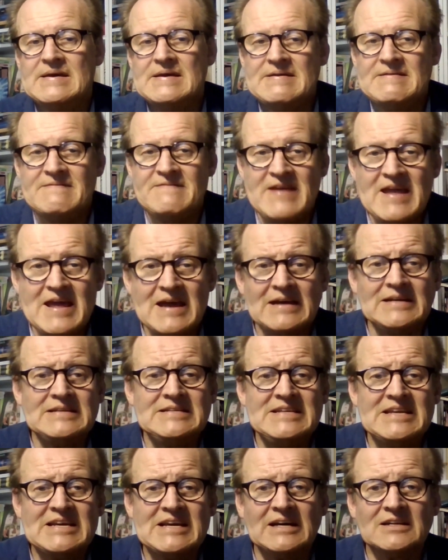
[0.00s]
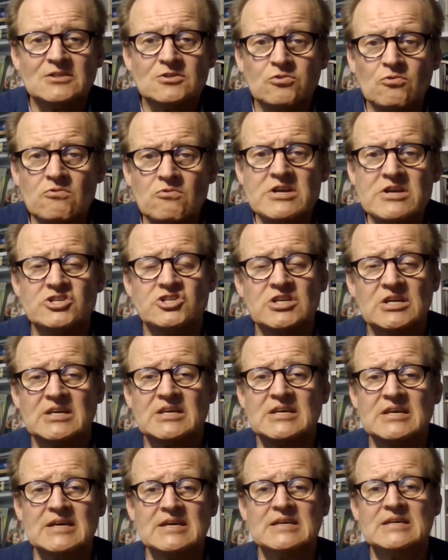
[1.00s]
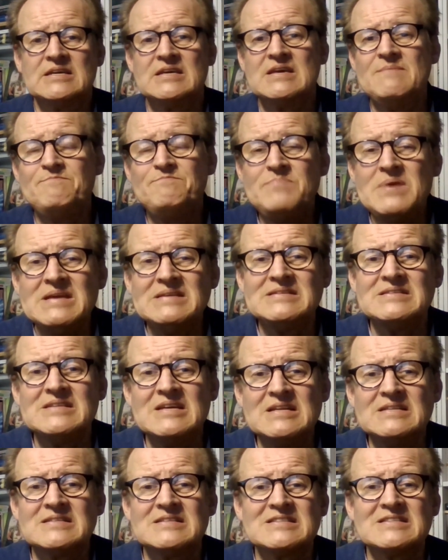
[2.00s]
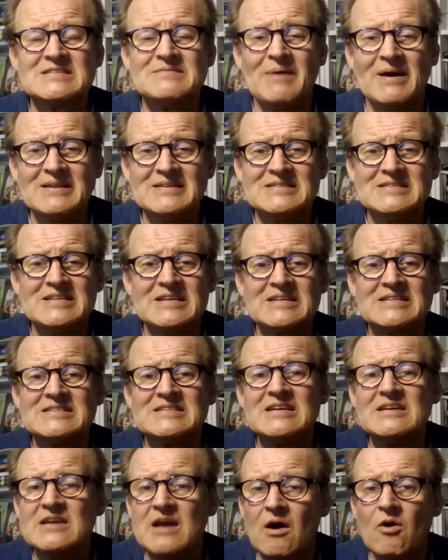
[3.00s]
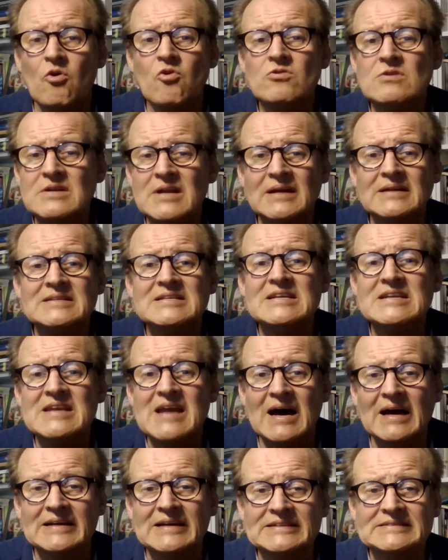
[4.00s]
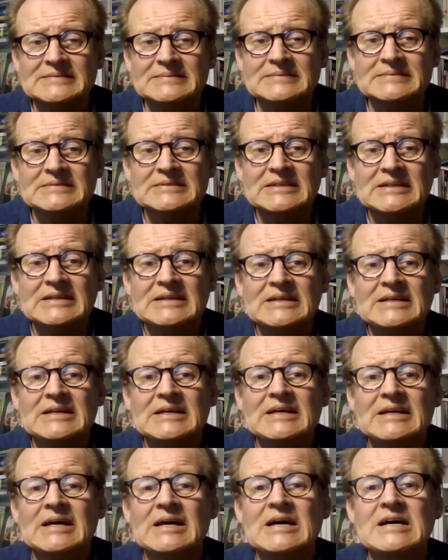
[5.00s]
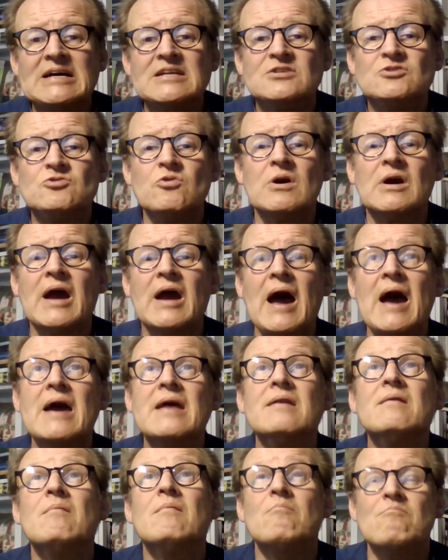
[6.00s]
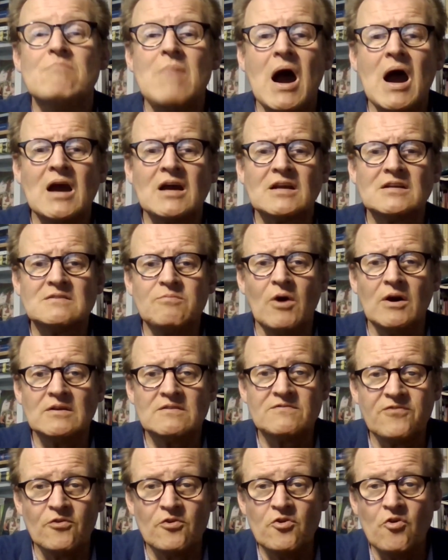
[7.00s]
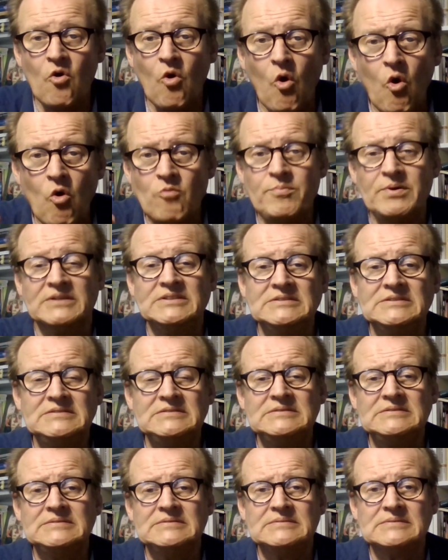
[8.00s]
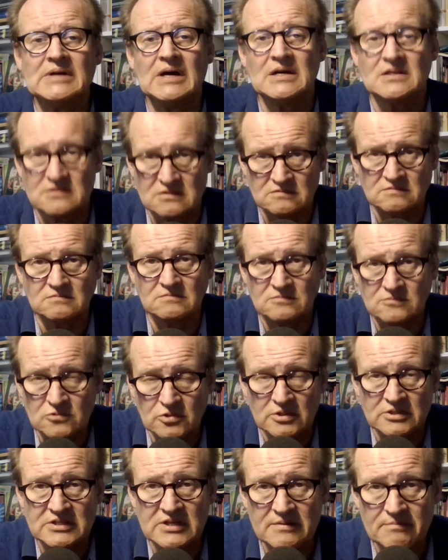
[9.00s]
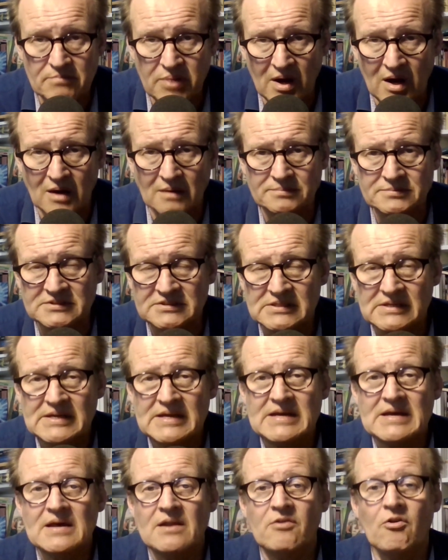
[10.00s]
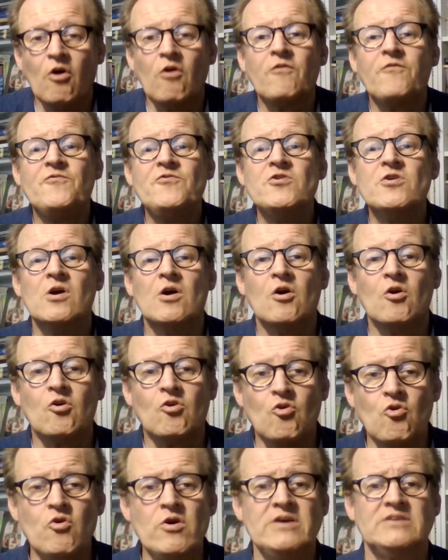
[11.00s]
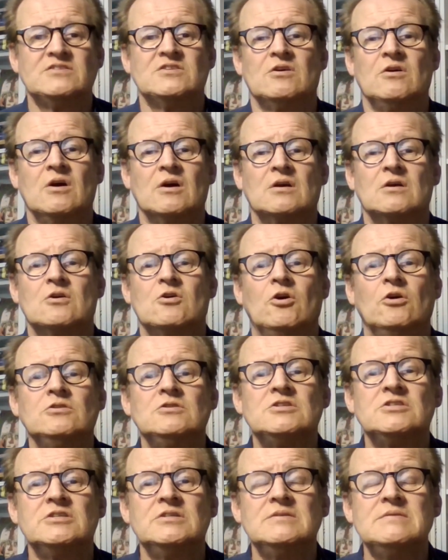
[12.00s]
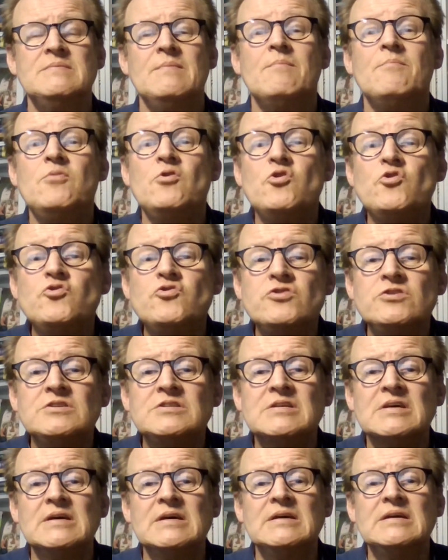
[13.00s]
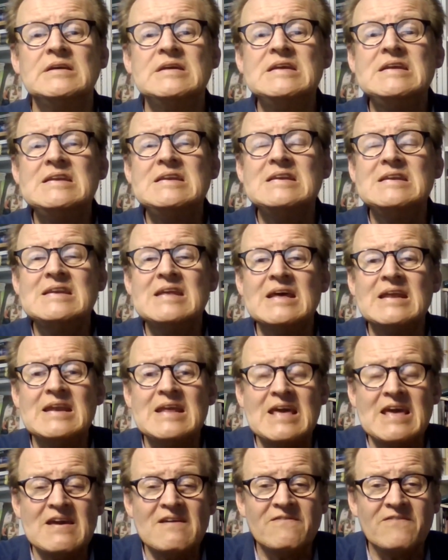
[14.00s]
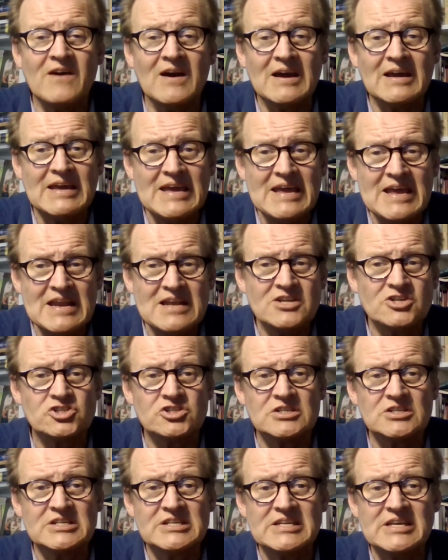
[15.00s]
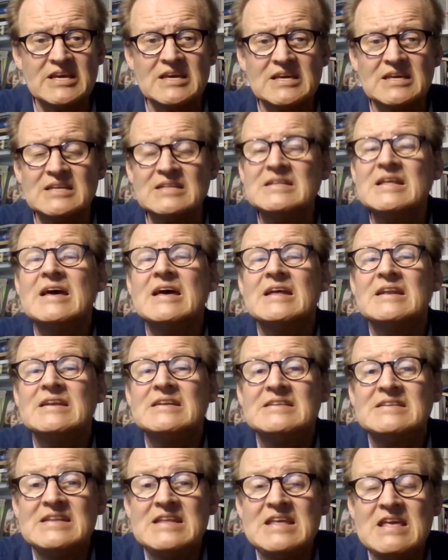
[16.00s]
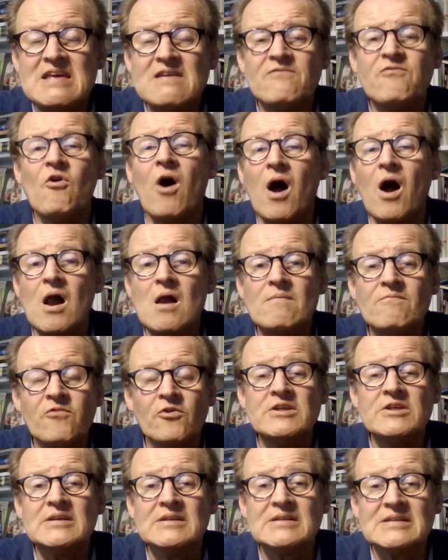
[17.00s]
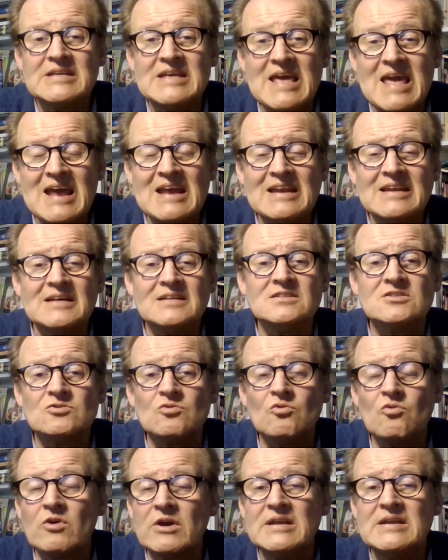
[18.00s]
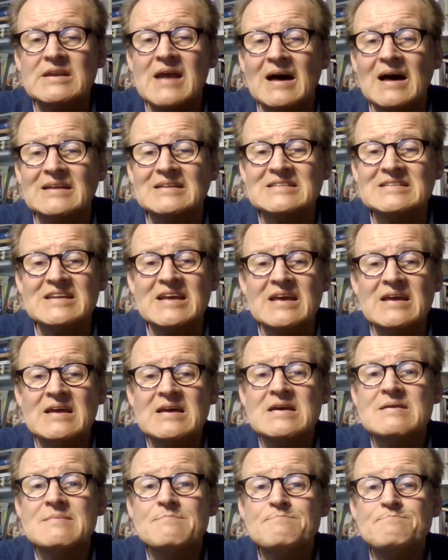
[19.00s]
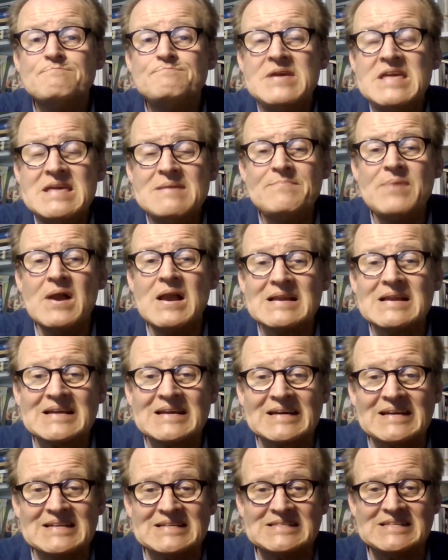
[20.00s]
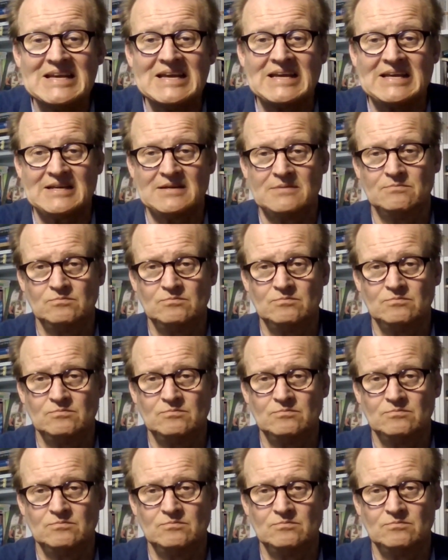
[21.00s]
Während die katholische Kirche bis ins 20. Jahrhundert hinein äh, durch ein Machtwort von oben, also durch den Papst, noch für Ruhe sorgen konnten, blühte in den evangelischen Kirchen die vor allem von ihren Gegnern sogenannte Bibelkritik.